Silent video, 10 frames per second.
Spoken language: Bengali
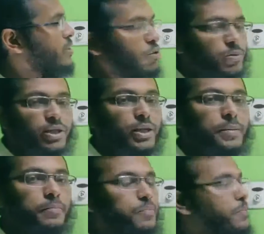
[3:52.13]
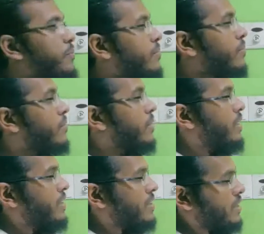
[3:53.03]
কিসের ছবি এটা
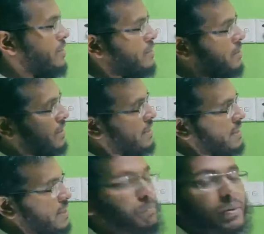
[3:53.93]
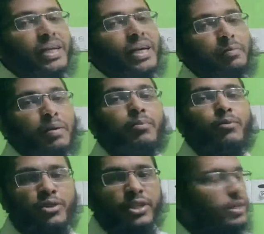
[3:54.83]
এখানে একটা এটা একটা ব্যানার বা
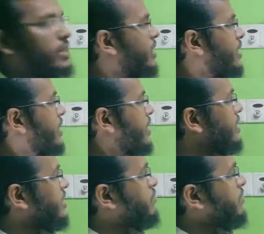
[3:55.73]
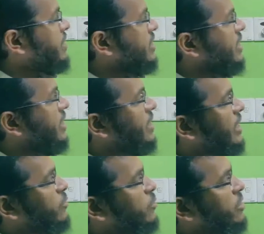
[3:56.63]
পোস্টার এখানে লেখা আছে মেডিকেয়ার
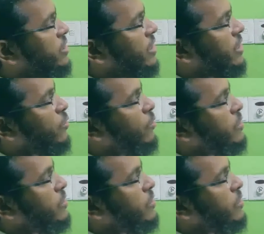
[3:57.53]
ডায়াগনোস্টিক অ্যান্ড